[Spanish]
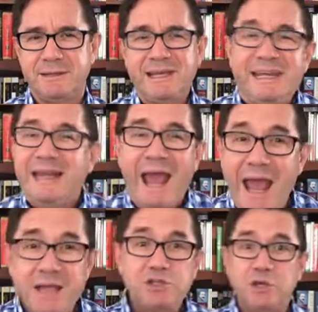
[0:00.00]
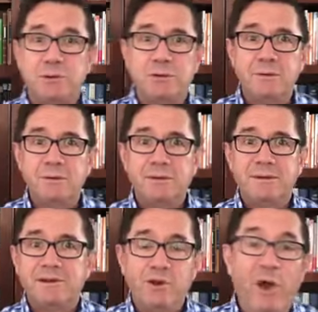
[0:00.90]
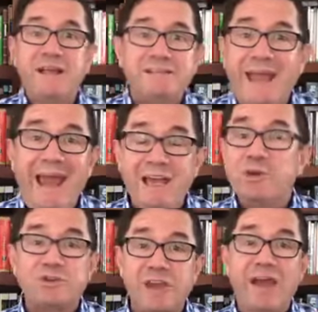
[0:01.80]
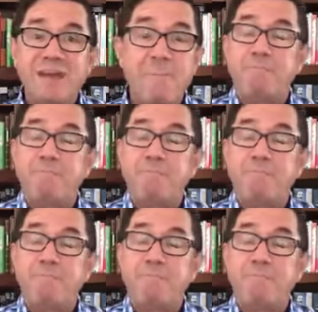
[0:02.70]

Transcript: Y de hecho, no es que ellos se hayan